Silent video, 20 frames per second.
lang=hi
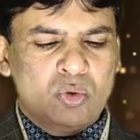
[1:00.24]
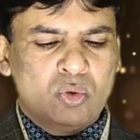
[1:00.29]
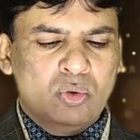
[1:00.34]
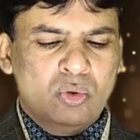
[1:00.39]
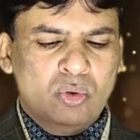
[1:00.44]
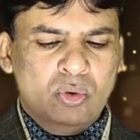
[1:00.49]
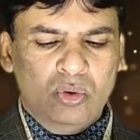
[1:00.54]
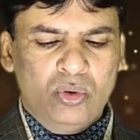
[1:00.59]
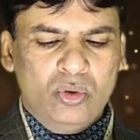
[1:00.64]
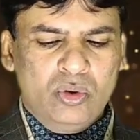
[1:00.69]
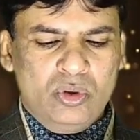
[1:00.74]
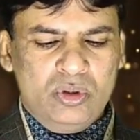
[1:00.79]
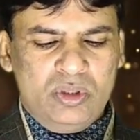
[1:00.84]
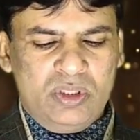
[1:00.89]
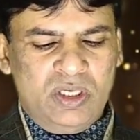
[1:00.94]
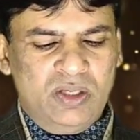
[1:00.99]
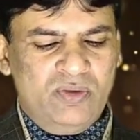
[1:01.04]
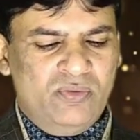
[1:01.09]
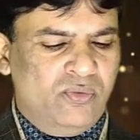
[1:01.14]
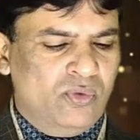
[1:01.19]
टू
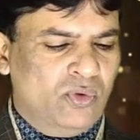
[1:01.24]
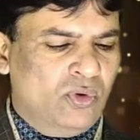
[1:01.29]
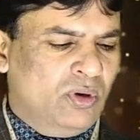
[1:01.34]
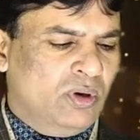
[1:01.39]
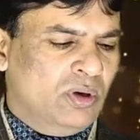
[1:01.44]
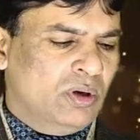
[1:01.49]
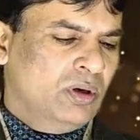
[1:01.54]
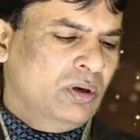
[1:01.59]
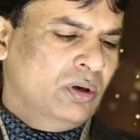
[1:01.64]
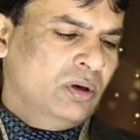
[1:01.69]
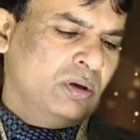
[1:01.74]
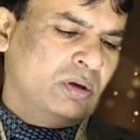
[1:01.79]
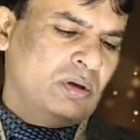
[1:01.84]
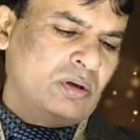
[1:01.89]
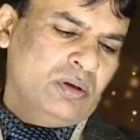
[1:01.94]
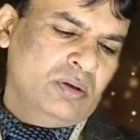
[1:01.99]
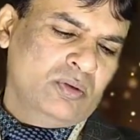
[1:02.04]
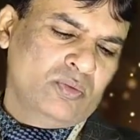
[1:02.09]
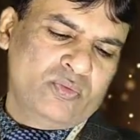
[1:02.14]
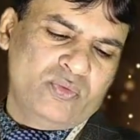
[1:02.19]
थ्री फोर
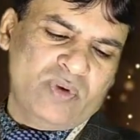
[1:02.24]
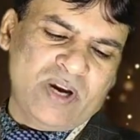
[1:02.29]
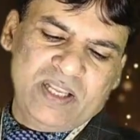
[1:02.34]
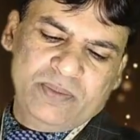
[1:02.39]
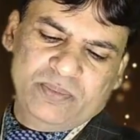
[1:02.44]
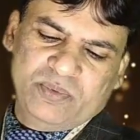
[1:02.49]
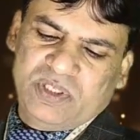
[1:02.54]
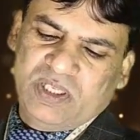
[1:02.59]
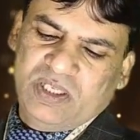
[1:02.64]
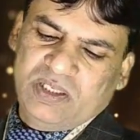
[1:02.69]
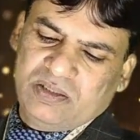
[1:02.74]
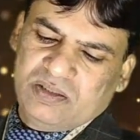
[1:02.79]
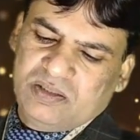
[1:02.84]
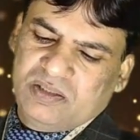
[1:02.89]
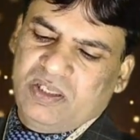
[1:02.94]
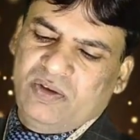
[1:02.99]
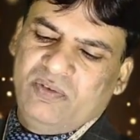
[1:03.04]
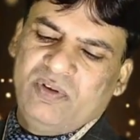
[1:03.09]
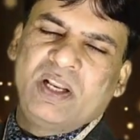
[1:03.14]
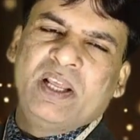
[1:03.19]
फाइव सिक्स
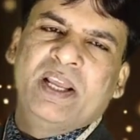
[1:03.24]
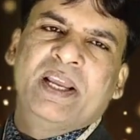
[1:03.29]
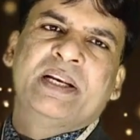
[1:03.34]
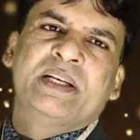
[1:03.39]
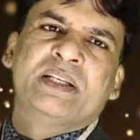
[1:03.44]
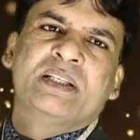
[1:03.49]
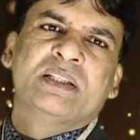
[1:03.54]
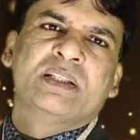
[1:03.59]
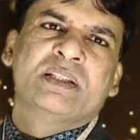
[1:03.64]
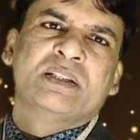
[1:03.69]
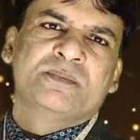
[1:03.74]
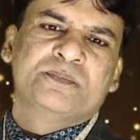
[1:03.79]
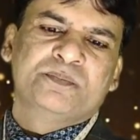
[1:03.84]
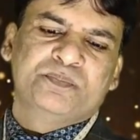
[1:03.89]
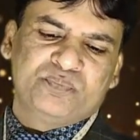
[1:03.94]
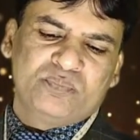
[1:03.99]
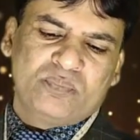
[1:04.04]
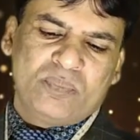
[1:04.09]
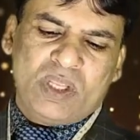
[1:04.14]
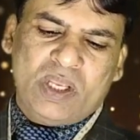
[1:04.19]
सेवन एट
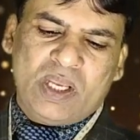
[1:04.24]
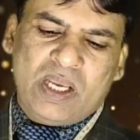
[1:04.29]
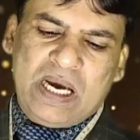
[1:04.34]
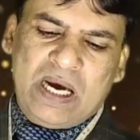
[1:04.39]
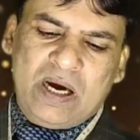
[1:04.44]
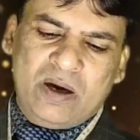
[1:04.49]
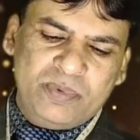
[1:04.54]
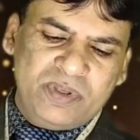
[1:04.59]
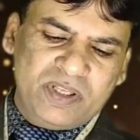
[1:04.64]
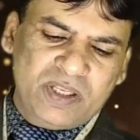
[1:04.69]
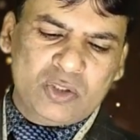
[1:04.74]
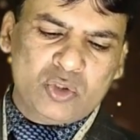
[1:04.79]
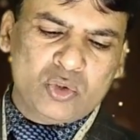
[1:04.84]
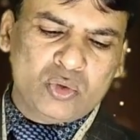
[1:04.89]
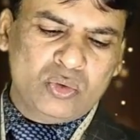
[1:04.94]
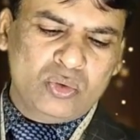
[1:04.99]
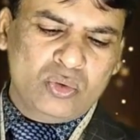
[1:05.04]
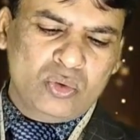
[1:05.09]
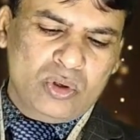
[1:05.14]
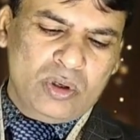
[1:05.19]
अब ये जो
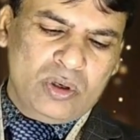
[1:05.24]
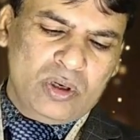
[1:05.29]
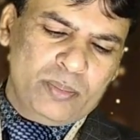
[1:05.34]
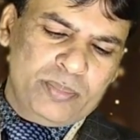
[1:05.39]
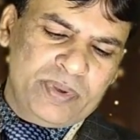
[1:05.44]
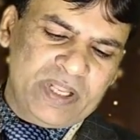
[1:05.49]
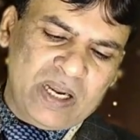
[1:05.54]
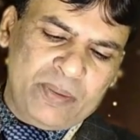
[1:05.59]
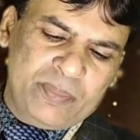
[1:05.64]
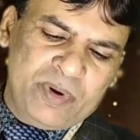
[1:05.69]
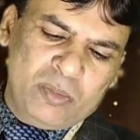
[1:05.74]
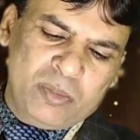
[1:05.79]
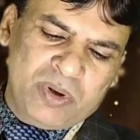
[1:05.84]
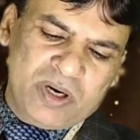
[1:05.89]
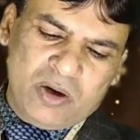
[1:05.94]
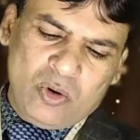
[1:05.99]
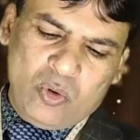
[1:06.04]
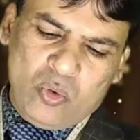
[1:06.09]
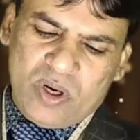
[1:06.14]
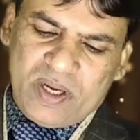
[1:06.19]
पिरामिड
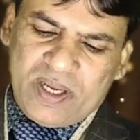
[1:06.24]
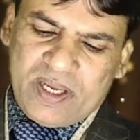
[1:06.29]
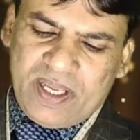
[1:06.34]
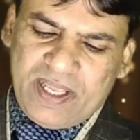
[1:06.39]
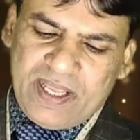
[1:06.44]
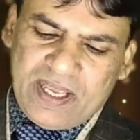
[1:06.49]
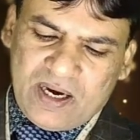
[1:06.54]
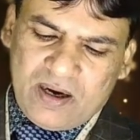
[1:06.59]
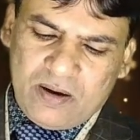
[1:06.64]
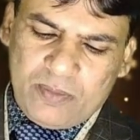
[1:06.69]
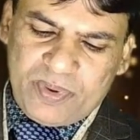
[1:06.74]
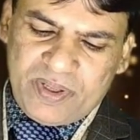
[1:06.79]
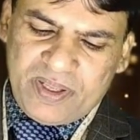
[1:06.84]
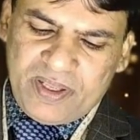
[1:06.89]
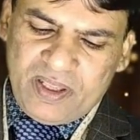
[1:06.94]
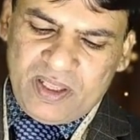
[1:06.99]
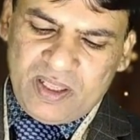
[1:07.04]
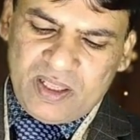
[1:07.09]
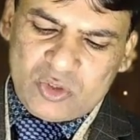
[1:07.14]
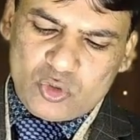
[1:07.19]
बना हुआ है यहाँ पे
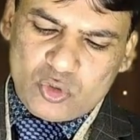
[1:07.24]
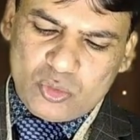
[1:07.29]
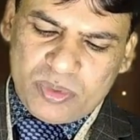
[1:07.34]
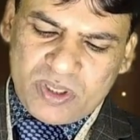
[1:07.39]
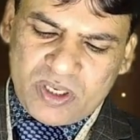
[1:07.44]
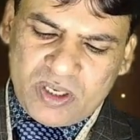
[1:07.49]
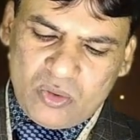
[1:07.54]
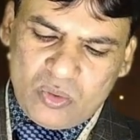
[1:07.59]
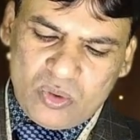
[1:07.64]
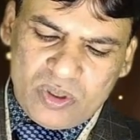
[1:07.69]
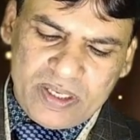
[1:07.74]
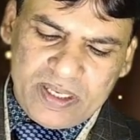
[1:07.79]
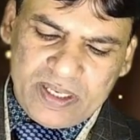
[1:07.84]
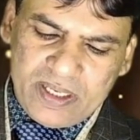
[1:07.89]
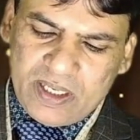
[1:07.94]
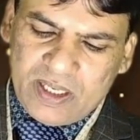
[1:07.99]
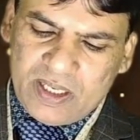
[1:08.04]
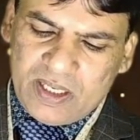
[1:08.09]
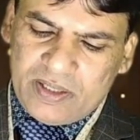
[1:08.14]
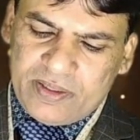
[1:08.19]
ये जो बना हुआ है
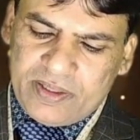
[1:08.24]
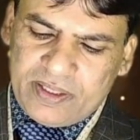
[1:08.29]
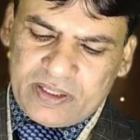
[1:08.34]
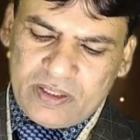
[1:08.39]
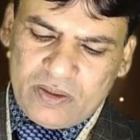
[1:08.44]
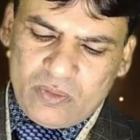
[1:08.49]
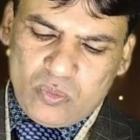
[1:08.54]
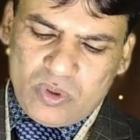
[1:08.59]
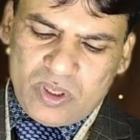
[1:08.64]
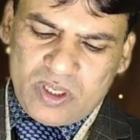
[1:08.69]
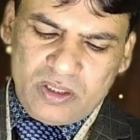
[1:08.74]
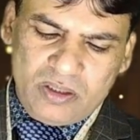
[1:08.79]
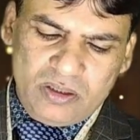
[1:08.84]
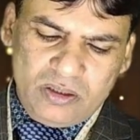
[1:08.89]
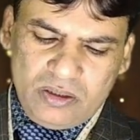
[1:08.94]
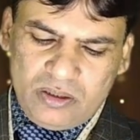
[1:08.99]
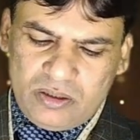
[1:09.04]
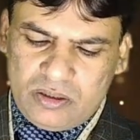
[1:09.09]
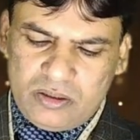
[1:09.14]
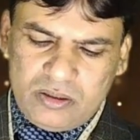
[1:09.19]
देखिए वन
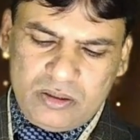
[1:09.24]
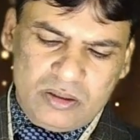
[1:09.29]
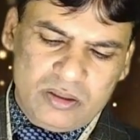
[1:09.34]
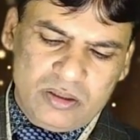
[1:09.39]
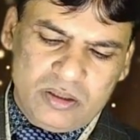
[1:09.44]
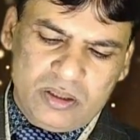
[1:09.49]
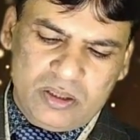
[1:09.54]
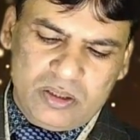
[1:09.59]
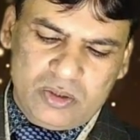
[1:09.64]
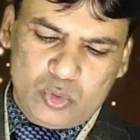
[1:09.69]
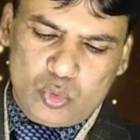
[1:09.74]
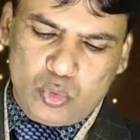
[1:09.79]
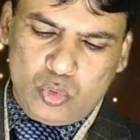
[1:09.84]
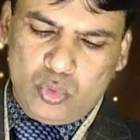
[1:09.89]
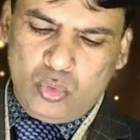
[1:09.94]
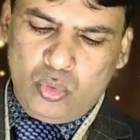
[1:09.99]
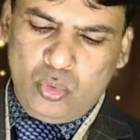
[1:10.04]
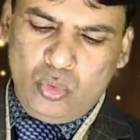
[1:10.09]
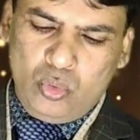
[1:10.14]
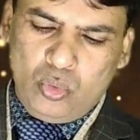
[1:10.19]
टू
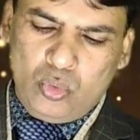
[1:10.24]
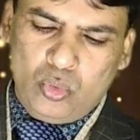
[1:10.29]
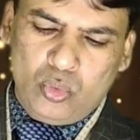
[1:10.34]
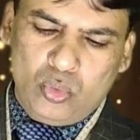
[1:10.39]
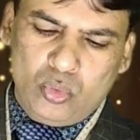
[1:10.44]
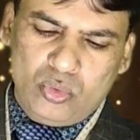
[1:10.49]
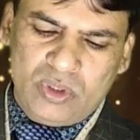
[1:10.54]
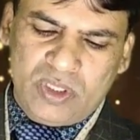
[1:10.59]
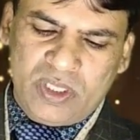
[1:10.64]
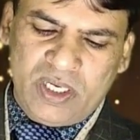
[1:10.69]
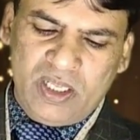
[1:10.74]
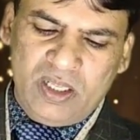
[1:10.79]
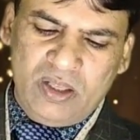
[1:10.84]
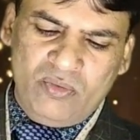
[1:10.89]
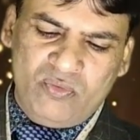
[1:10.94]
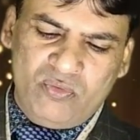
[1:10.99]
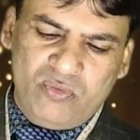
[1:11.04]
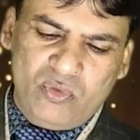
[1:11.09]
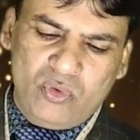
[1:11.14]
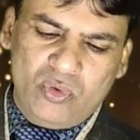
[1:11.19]
थ्री
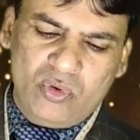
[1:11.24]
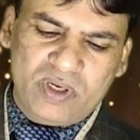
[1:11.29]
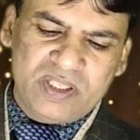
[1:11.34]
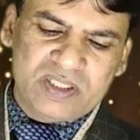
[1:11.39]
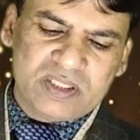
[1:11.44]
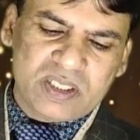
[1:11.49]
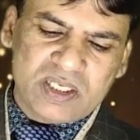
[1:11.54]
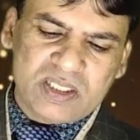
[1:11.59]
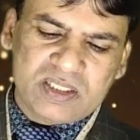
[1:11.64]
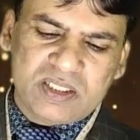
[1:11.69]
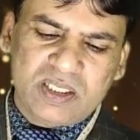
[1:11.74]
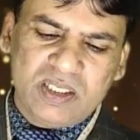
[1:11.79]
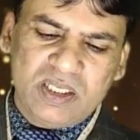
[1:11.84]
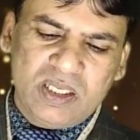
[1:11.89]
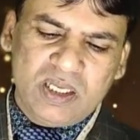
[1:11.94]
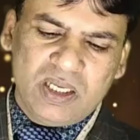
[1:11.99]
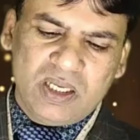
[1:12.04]
फोर इस तरह से